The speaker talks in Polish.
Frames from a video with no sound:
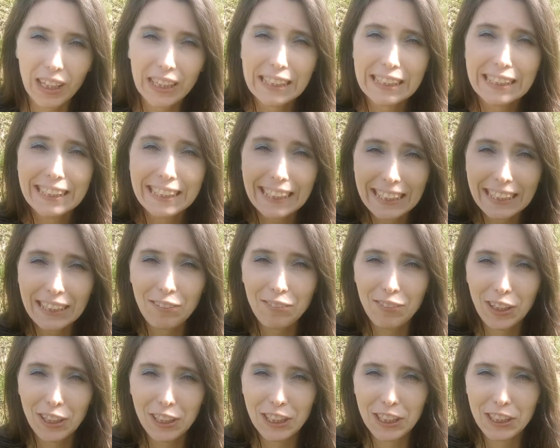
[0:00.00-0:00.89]
Dzięki
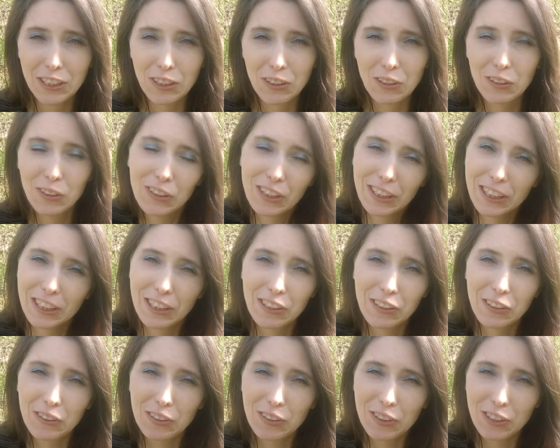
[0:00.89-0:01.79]
wielkie za oglądanie
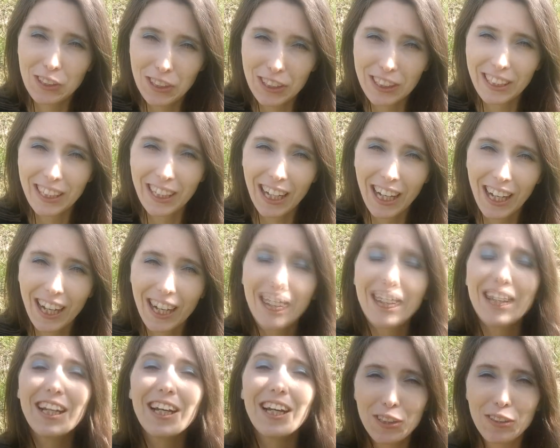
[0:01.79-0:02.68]
tego odcinka.
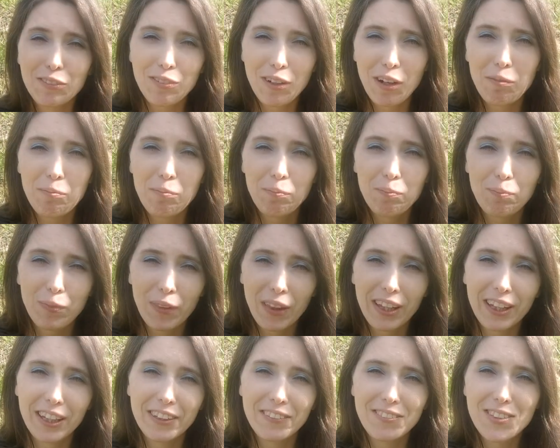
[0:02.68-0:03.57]
Życzę Wam y,
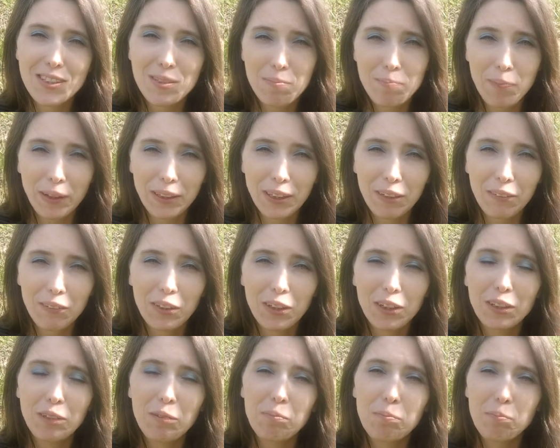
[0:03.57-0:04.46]

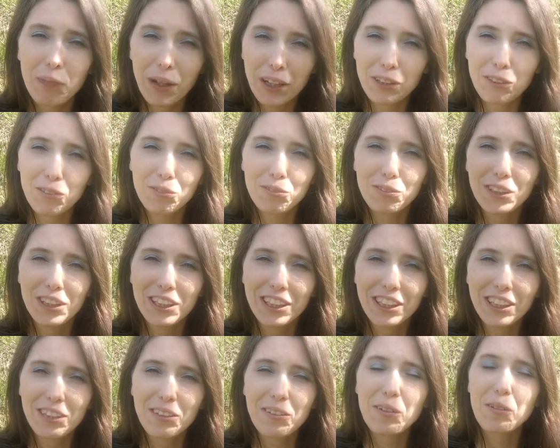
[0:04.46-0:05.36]
wspaniałej
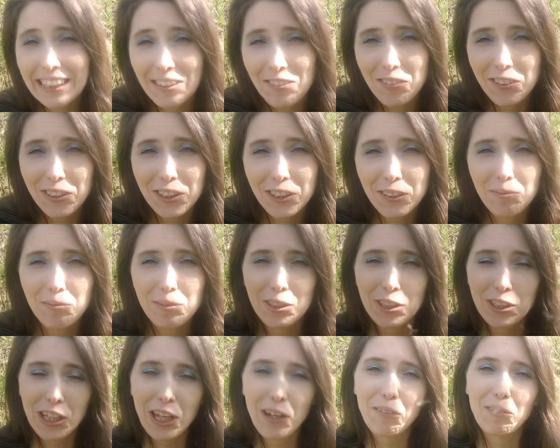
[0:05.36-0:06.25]
majówki i
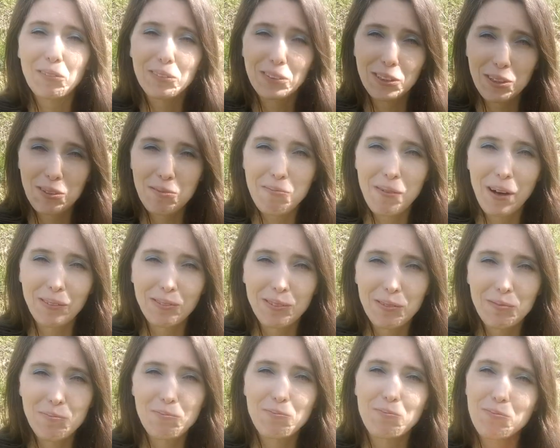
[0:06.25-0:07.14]
widzimy się
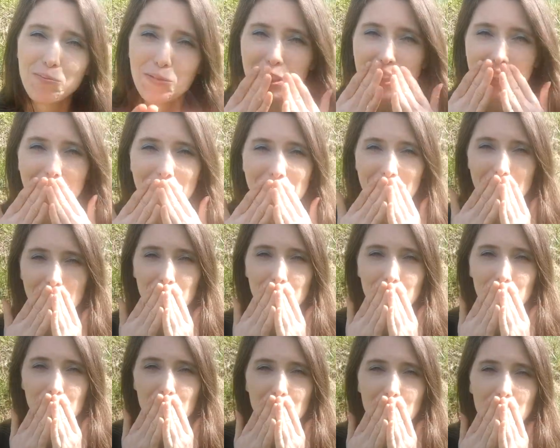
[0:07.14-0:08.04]
niebawem. Buziaczki.
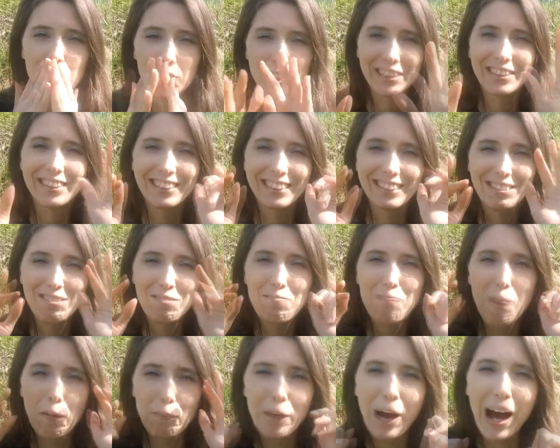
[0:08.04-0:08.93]

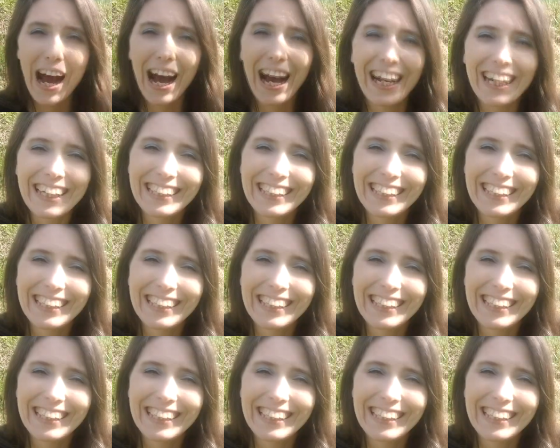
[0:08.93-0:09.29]
Pa, pa!